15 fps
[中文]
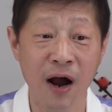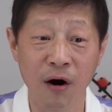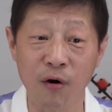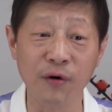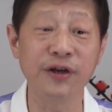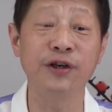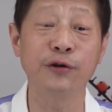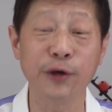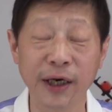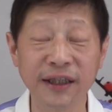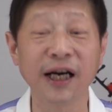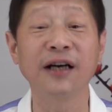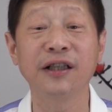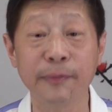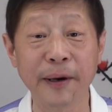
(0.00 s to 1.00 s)
洪秀全
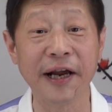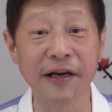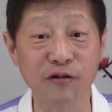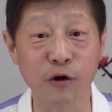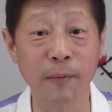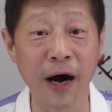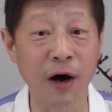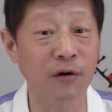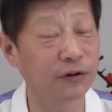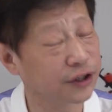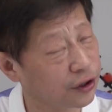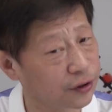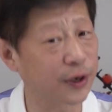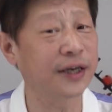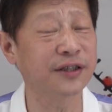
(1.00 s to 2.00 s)
当时不也说吗？洪
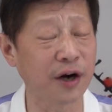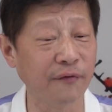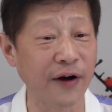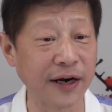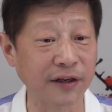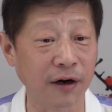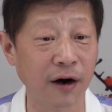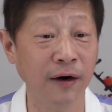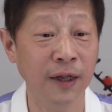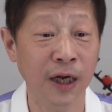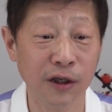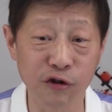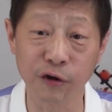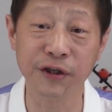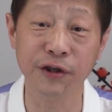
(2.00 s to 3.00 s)
秀全造反之后
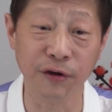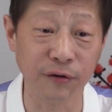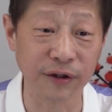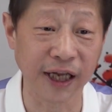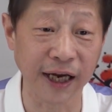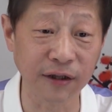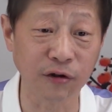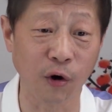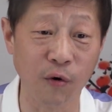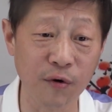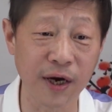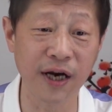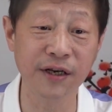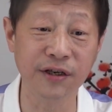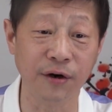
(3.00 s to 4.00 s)
说有田
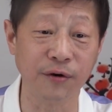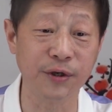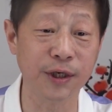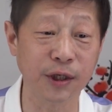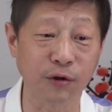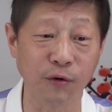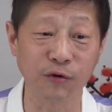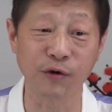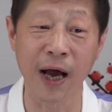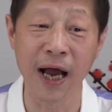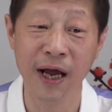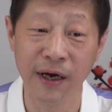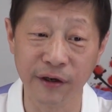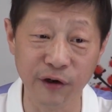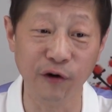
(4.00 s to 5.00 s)
同耕，有衣同穿，
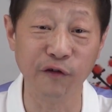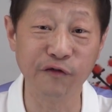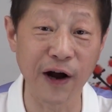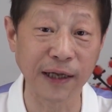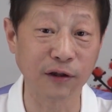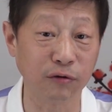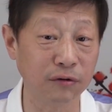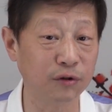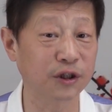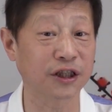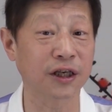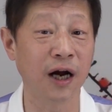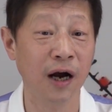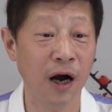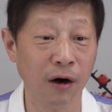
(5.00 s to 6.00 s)
有饭同
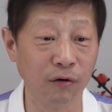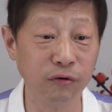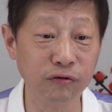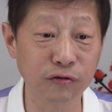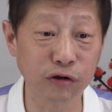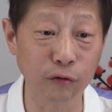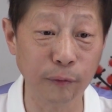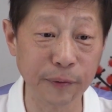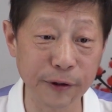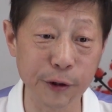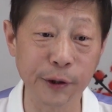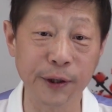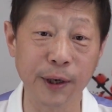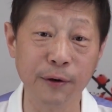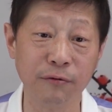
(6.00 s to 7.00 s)
吃，无处不
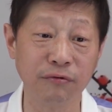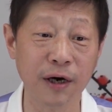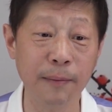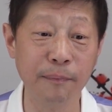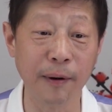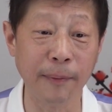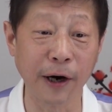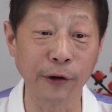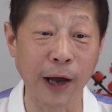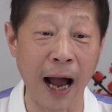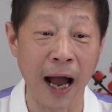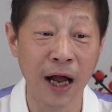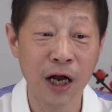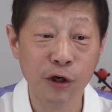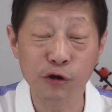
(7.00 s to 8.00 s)
均匀，无人不饱
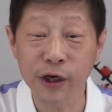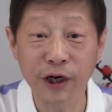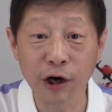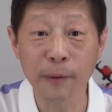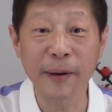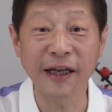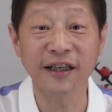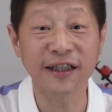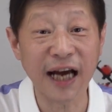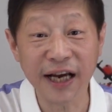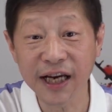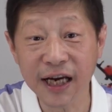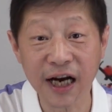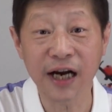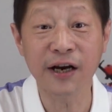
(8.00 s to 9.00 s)
暖。最后变成他
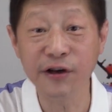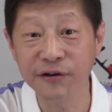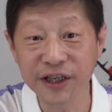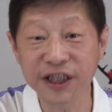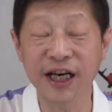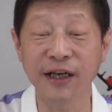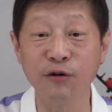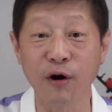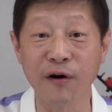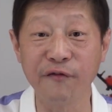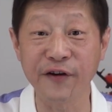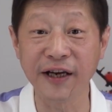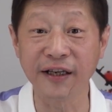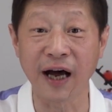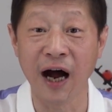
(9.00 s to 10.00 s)
一个人有一千多个
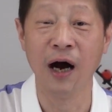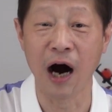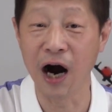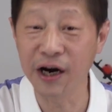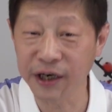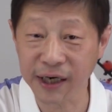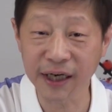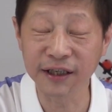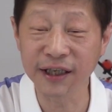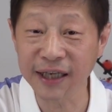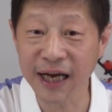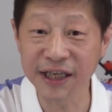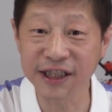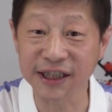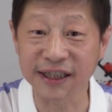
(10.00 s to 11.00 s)
妃子，而跟着
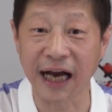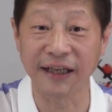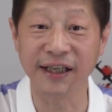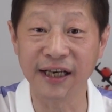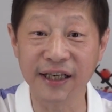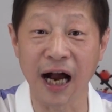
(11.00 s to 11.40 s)
他一起打天